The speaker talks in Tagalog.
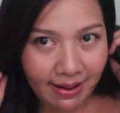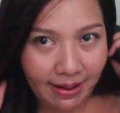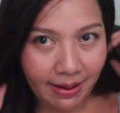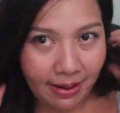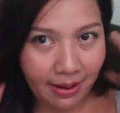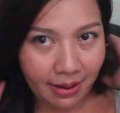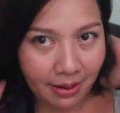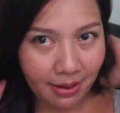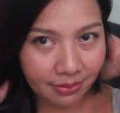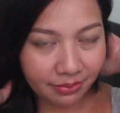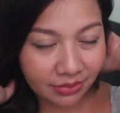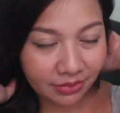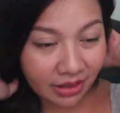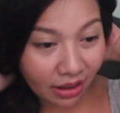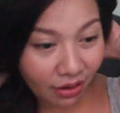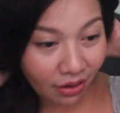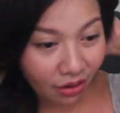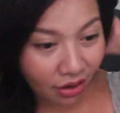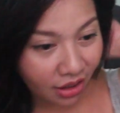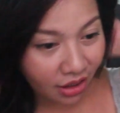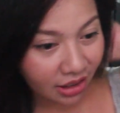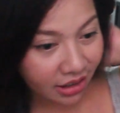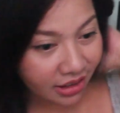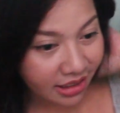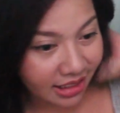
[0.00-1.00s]
Um, the
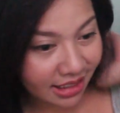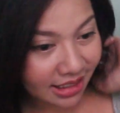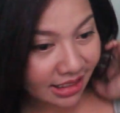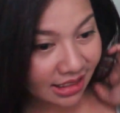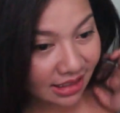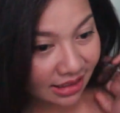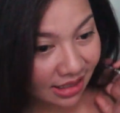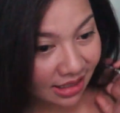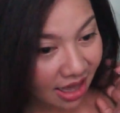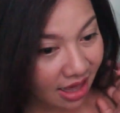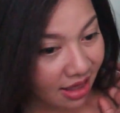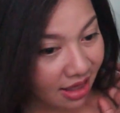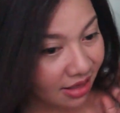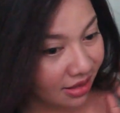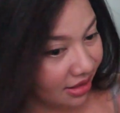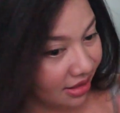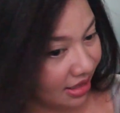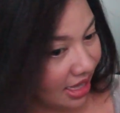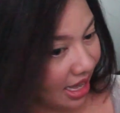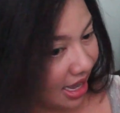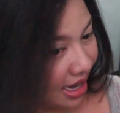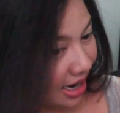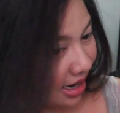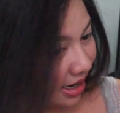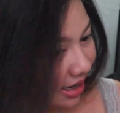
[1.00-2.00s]
color is
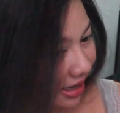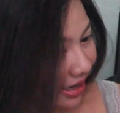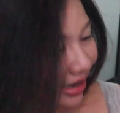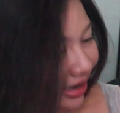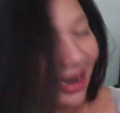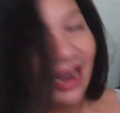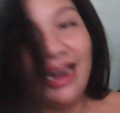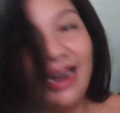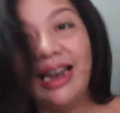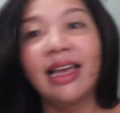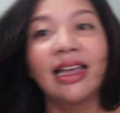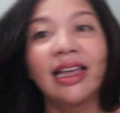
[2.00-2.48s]
there, kaya